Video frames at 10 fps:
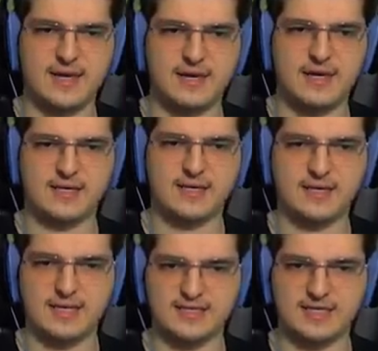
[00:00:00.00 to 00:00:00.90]
Erken
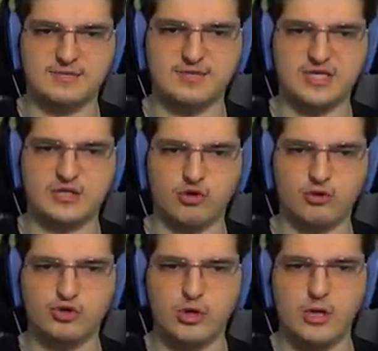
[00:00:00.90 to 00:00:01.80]
yaz geçmiş, yaz
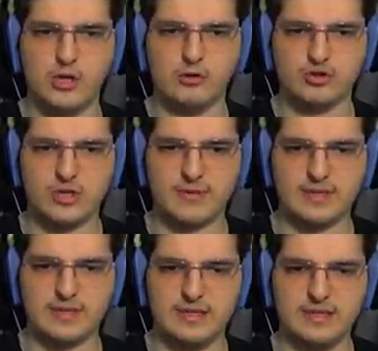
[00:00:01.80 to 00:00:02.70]
olmuş. O zaman
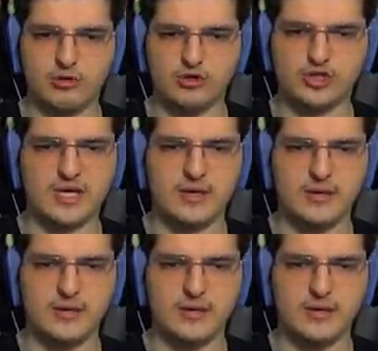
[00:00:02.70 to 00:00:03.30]
ben ilk önce